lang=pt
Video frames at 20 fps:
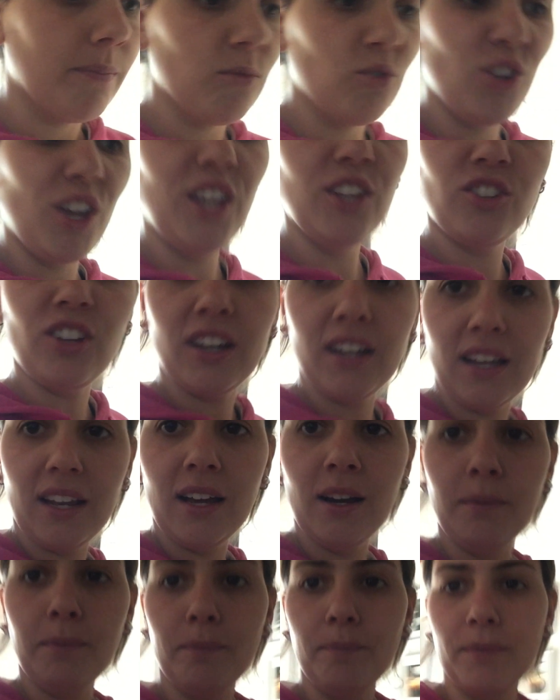Gente,
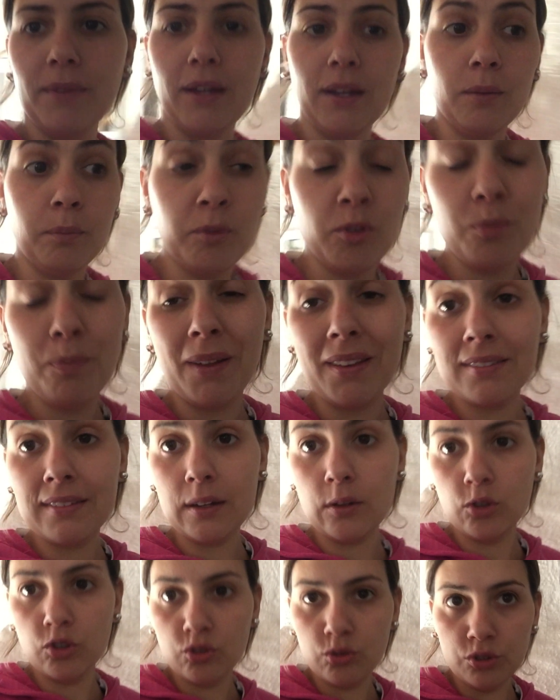aquela... Eu preciso
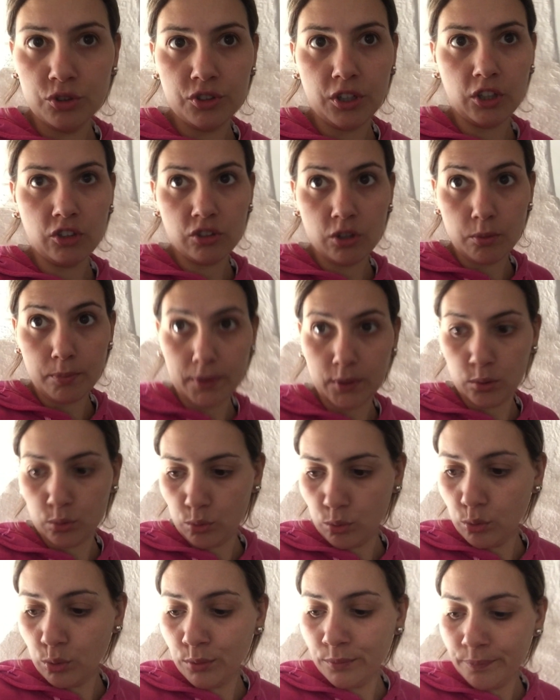passar hoje urgente a roupa do
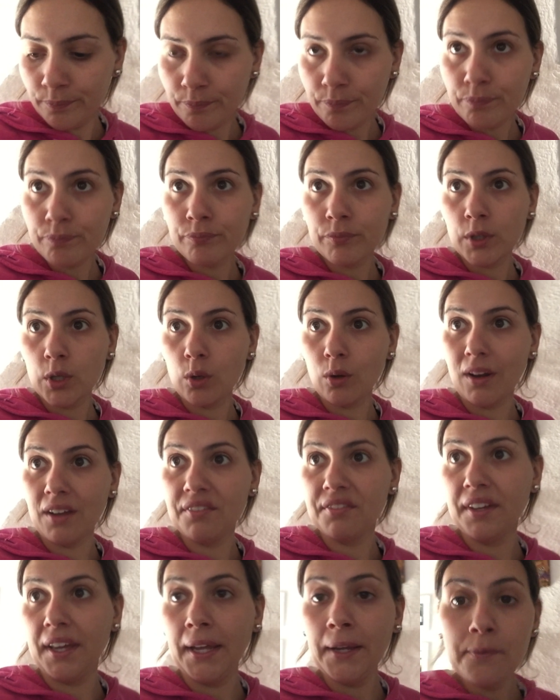Gu, que eu
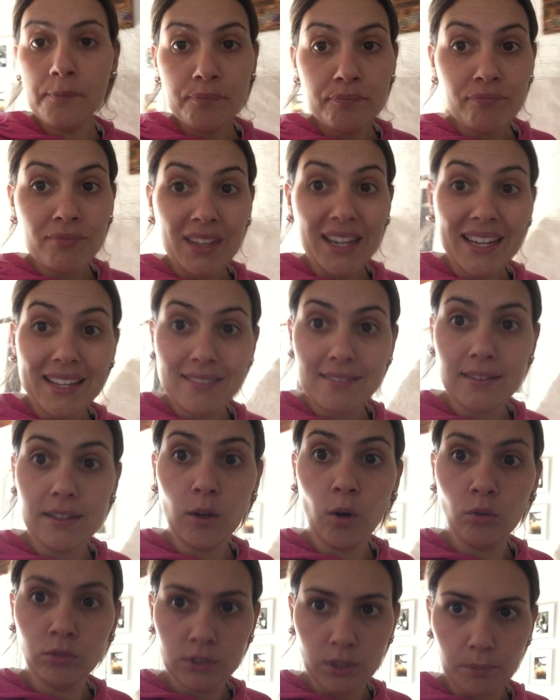lavei.
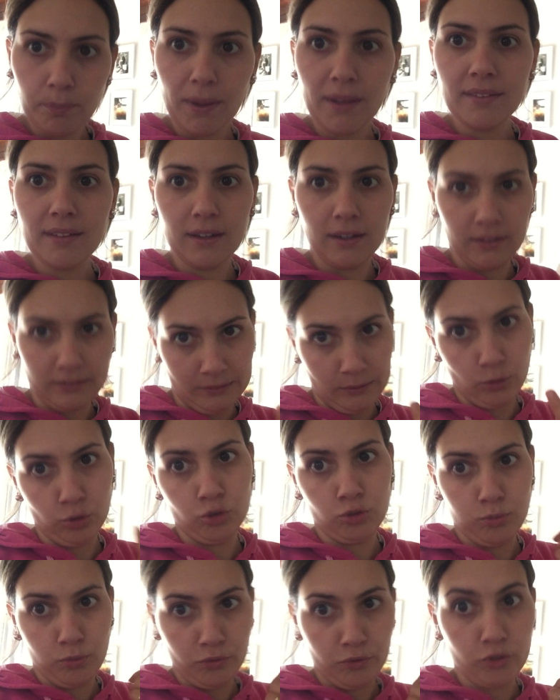E ontem, eu, é, no
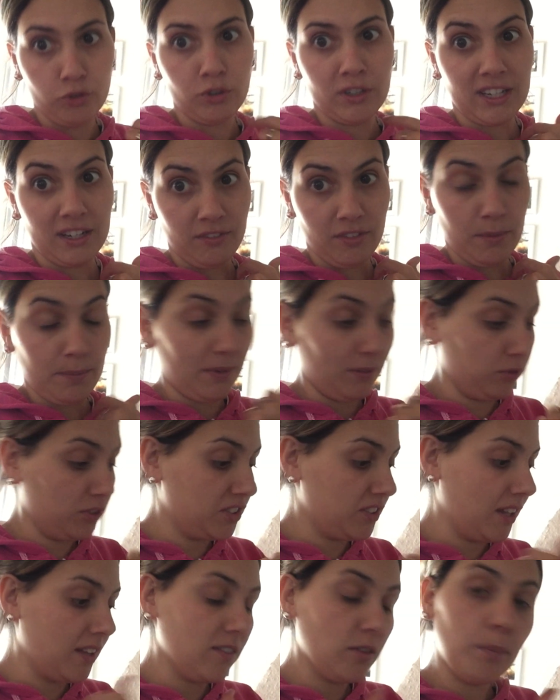último vídeo eu gravei pra
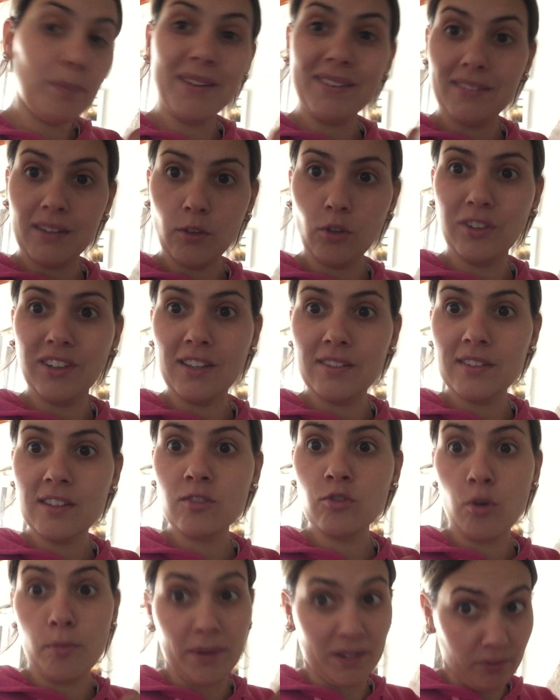vocês, eu passei todas
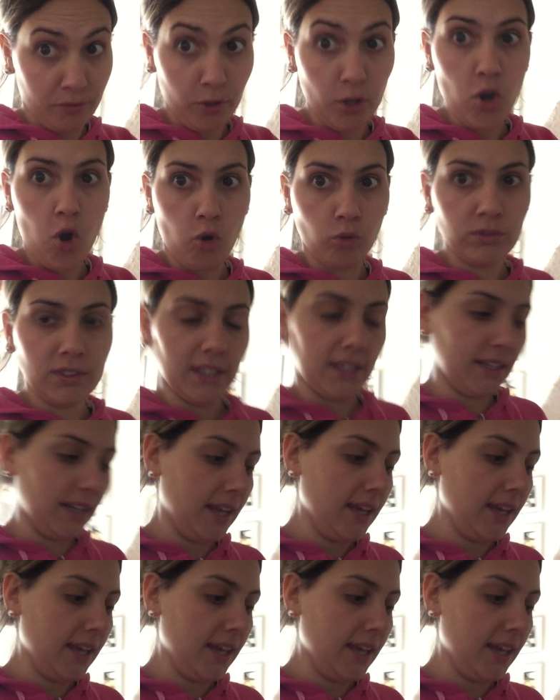as roupas, que foi ontem,